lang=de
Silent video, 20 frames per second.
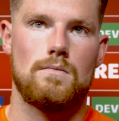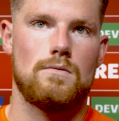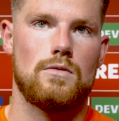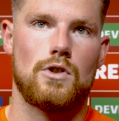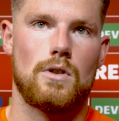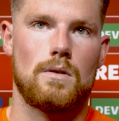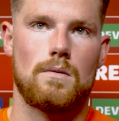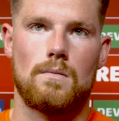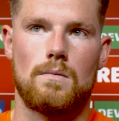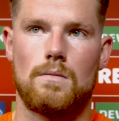
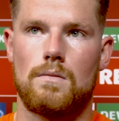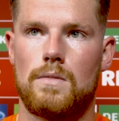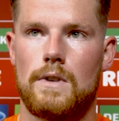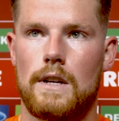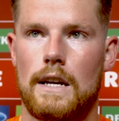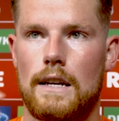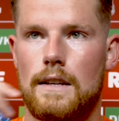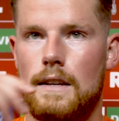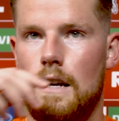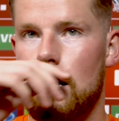schon
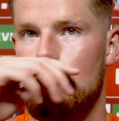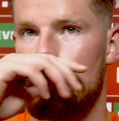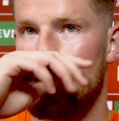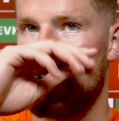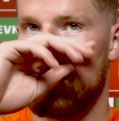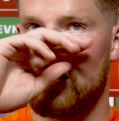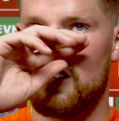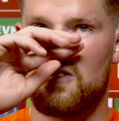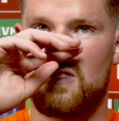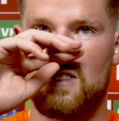direkt nach
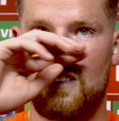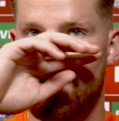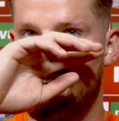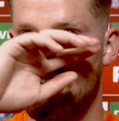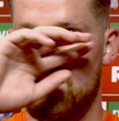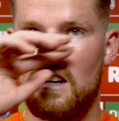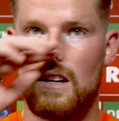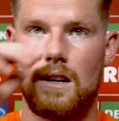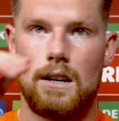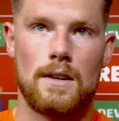der Hälfte
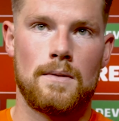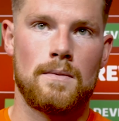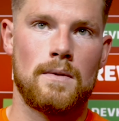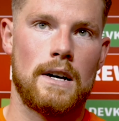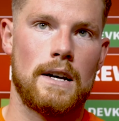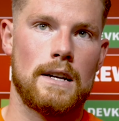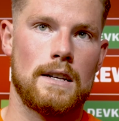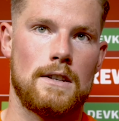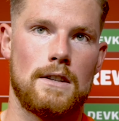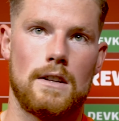hätten
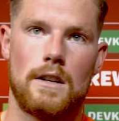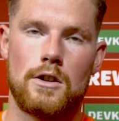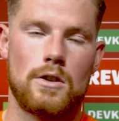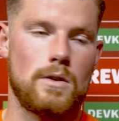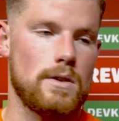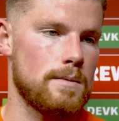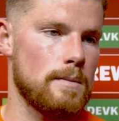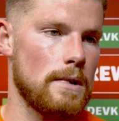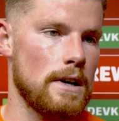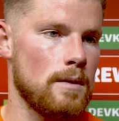wir eigentlich den
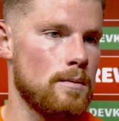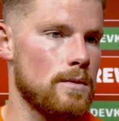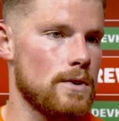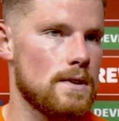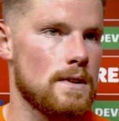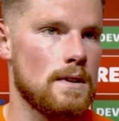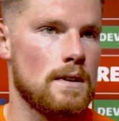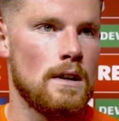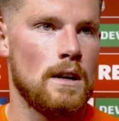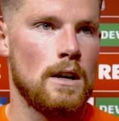Anschluss machen
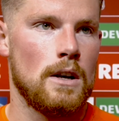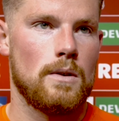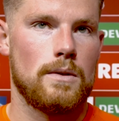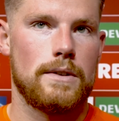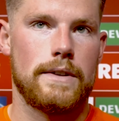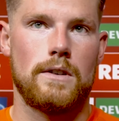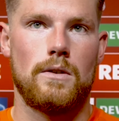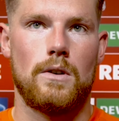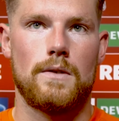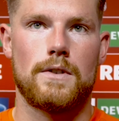müssen.
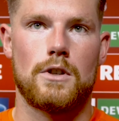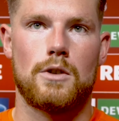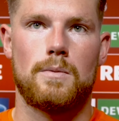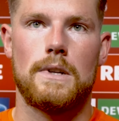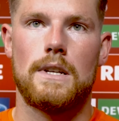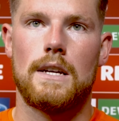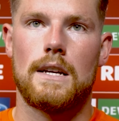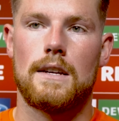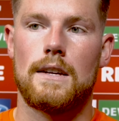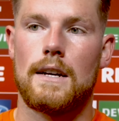Und dann läuft das
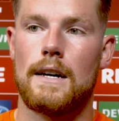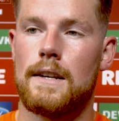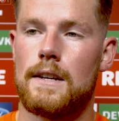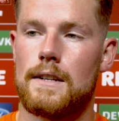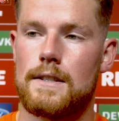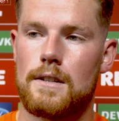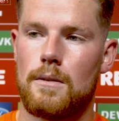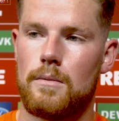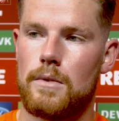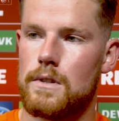Spiel, denke ich,
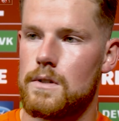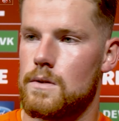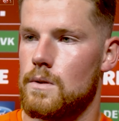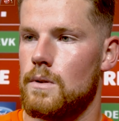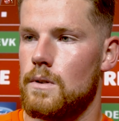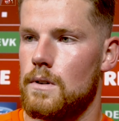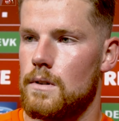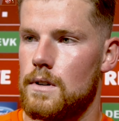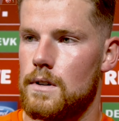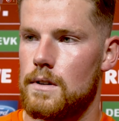anders. Aber
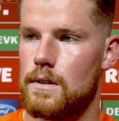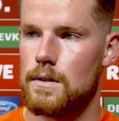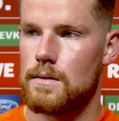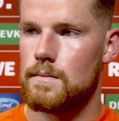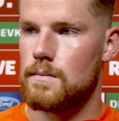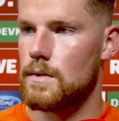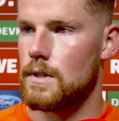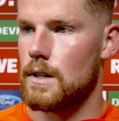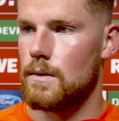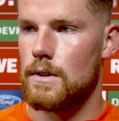so
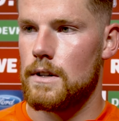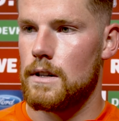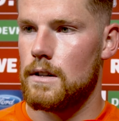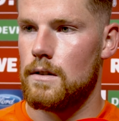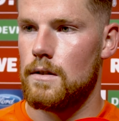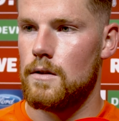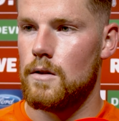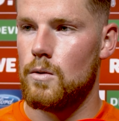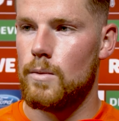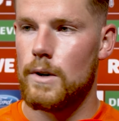kriegen wir dann
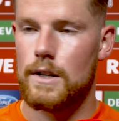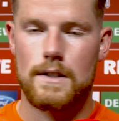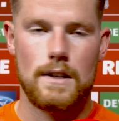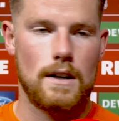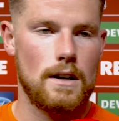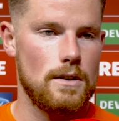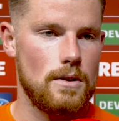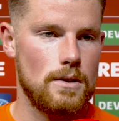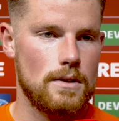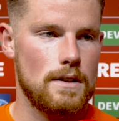in
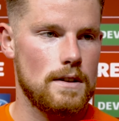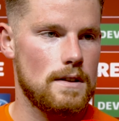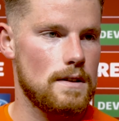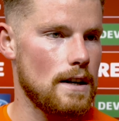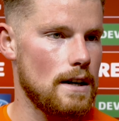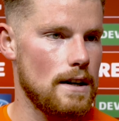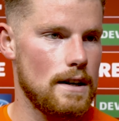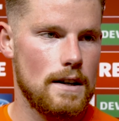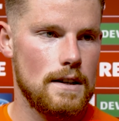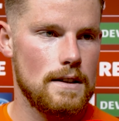Überzahl noch das
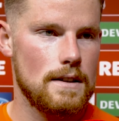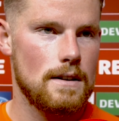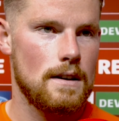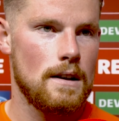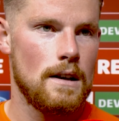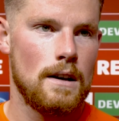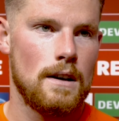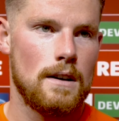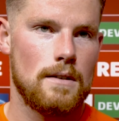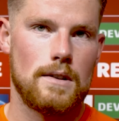3-1,
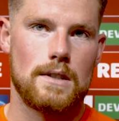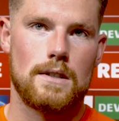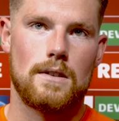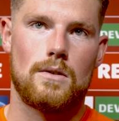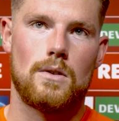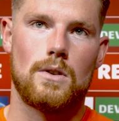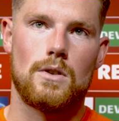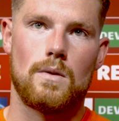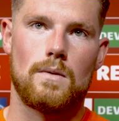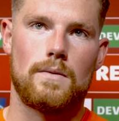was
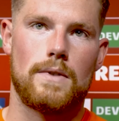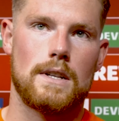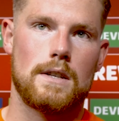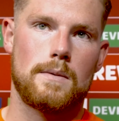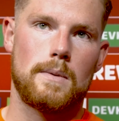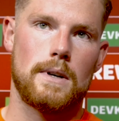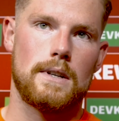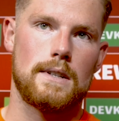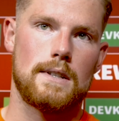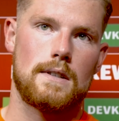natürlich
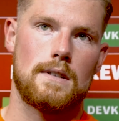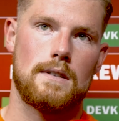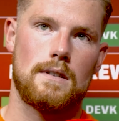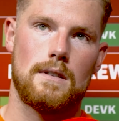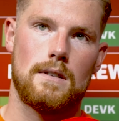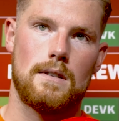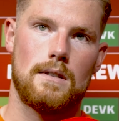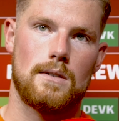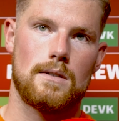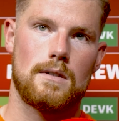unfassbar ist,
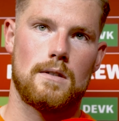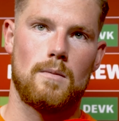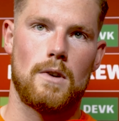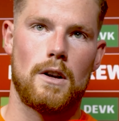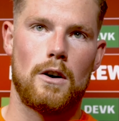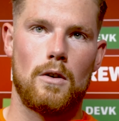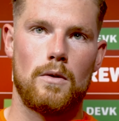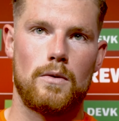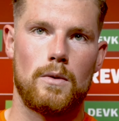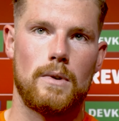aus einem
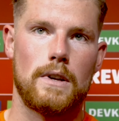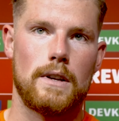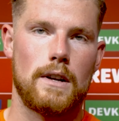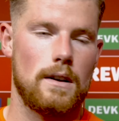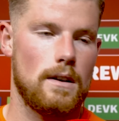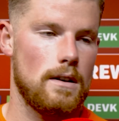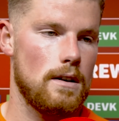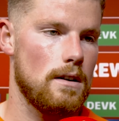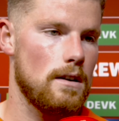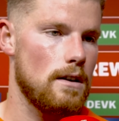Lauf über
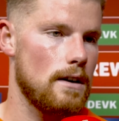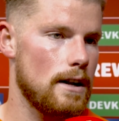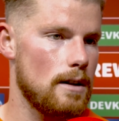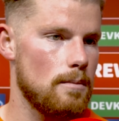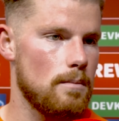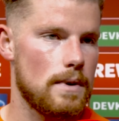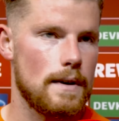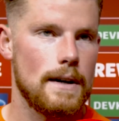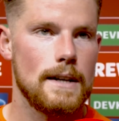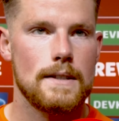einen
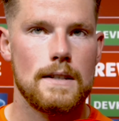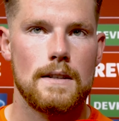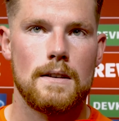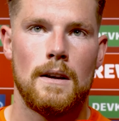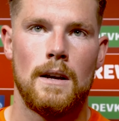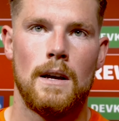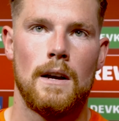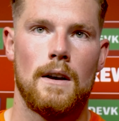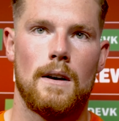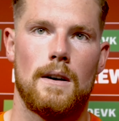halben Platz.
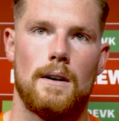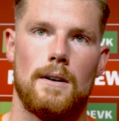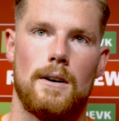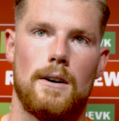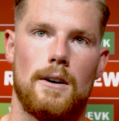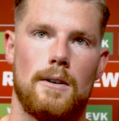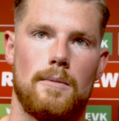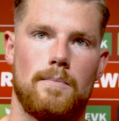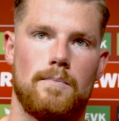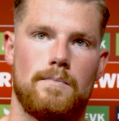
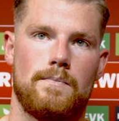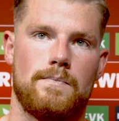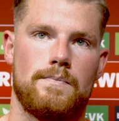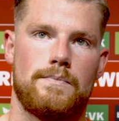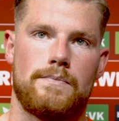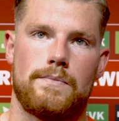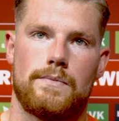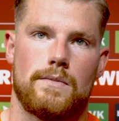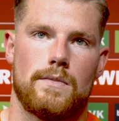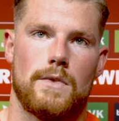Ähm,
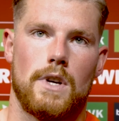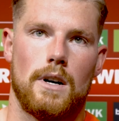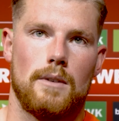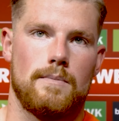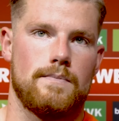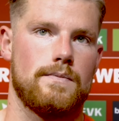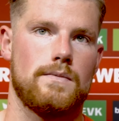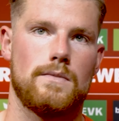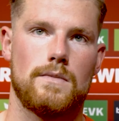ja,